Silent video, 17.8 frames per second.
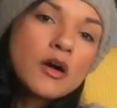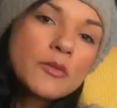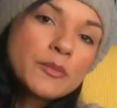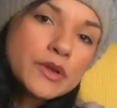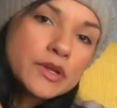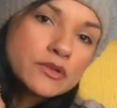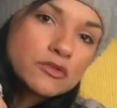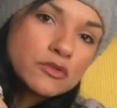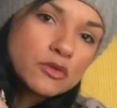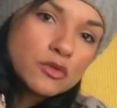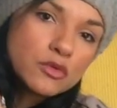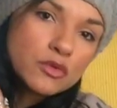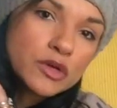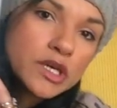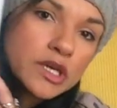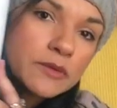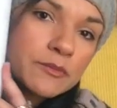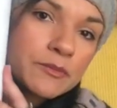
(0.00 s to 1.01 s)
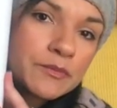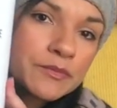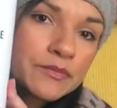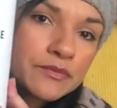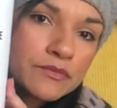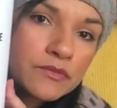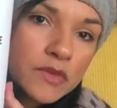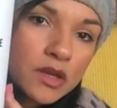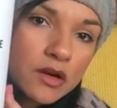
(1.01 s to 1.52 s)
ho preso lui
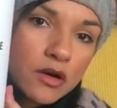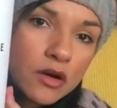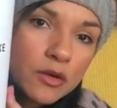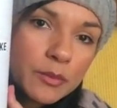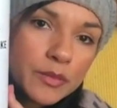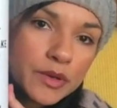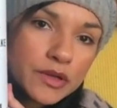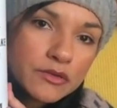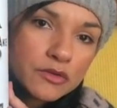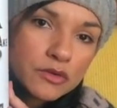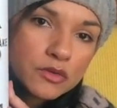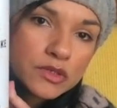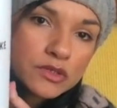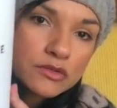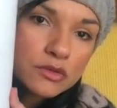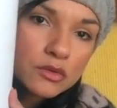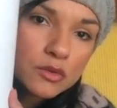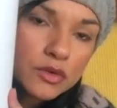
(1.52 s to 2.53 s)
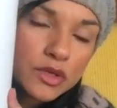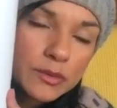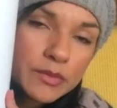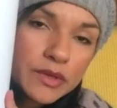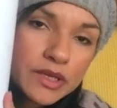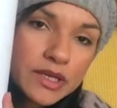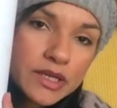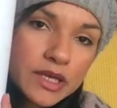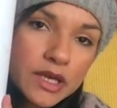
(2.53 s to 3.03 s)
ho preso questo qui
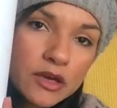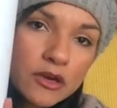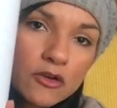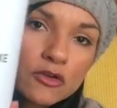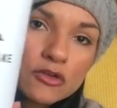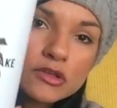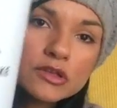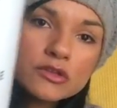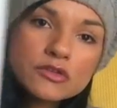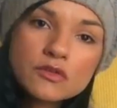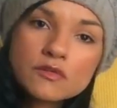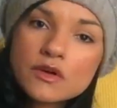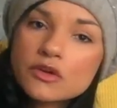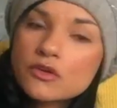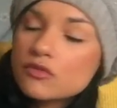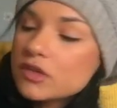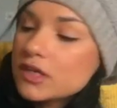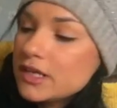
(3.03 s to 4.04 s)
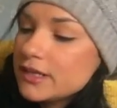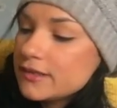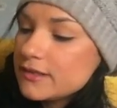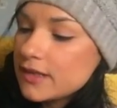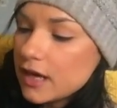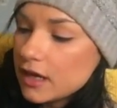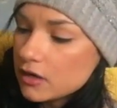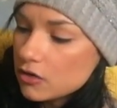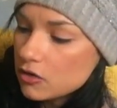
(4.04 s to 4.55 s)
perché ho detto voglio
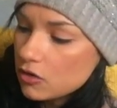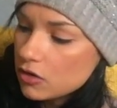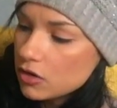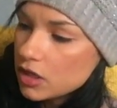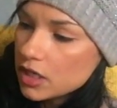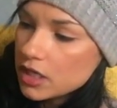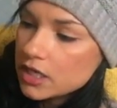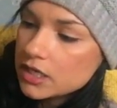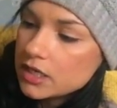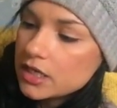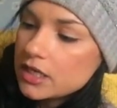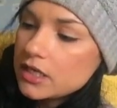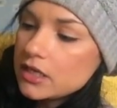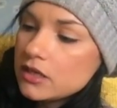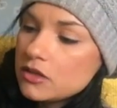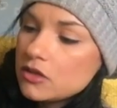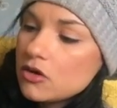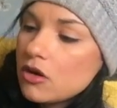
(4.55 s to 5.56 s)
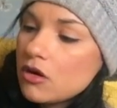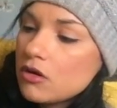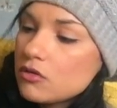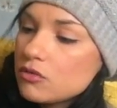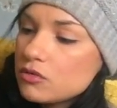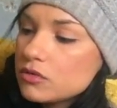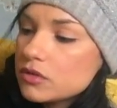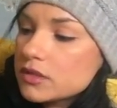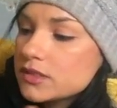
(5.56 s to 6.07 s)
utilizzarlo negli
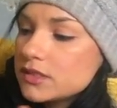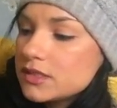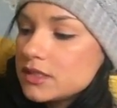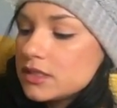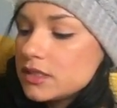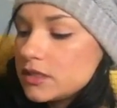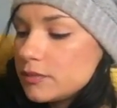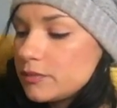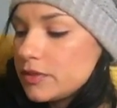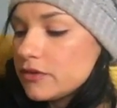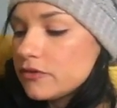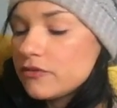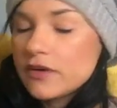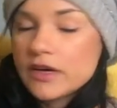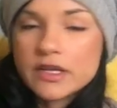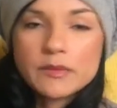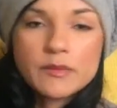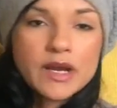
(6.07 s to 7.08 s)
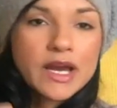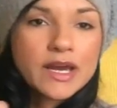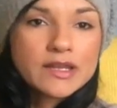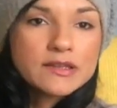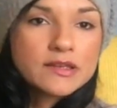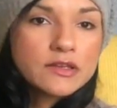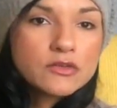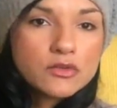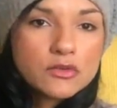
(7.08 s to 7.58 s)
yogurt per fare
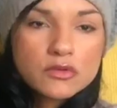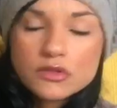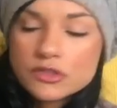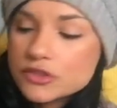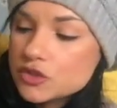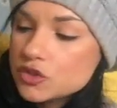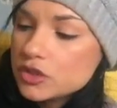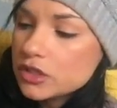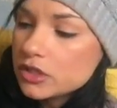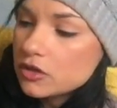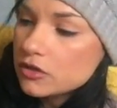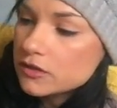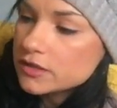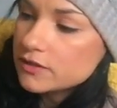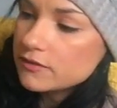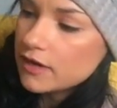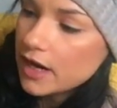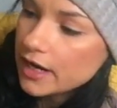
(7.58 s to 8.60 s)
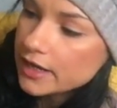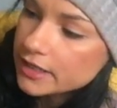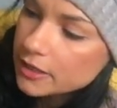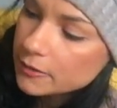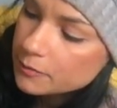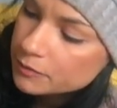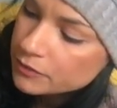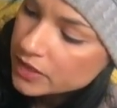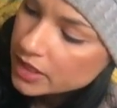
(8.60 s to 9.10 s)
magari dei dolci e cose
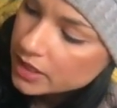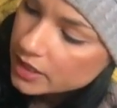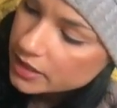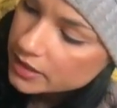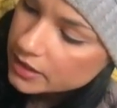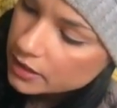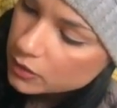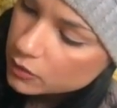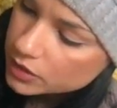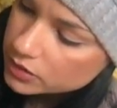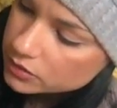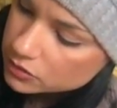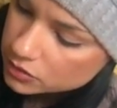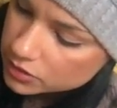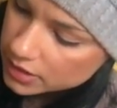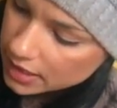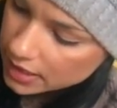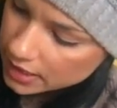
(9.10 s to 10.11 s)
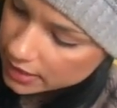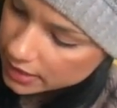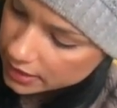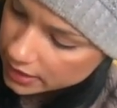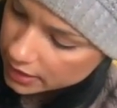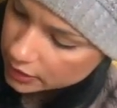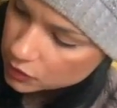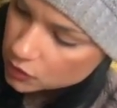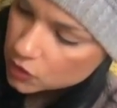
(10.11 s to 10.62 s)
varie ed è questo della
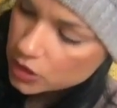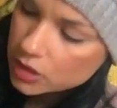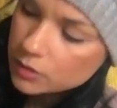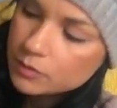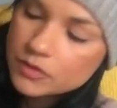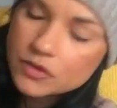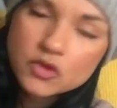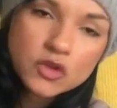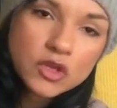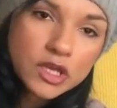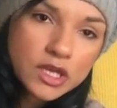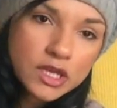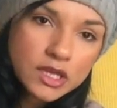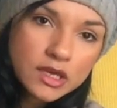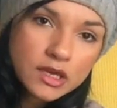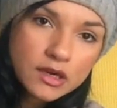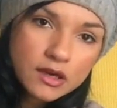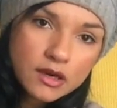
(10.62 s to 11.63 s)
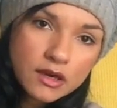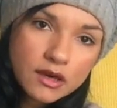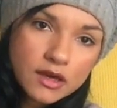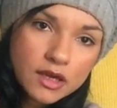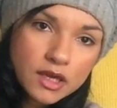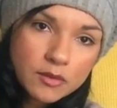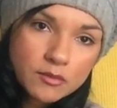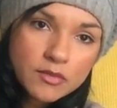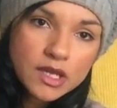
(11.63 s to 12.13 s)
linea Shape Shake
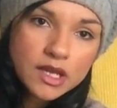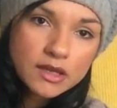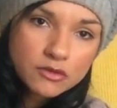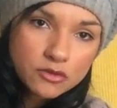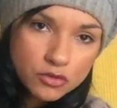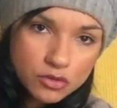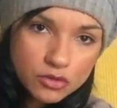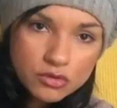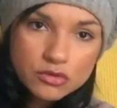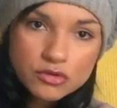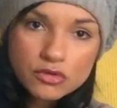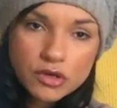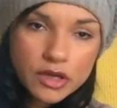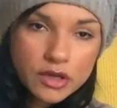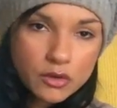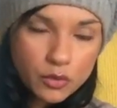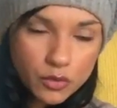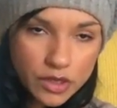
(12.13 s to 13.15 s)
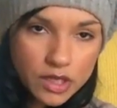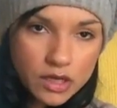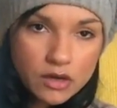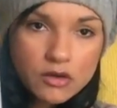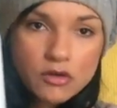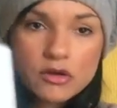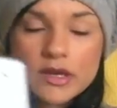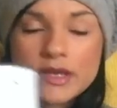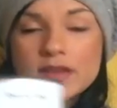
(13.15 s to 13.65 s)
che mi rendo conto che è
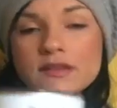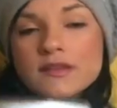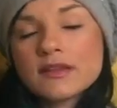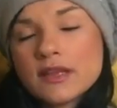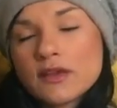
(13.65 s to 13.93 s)
quello che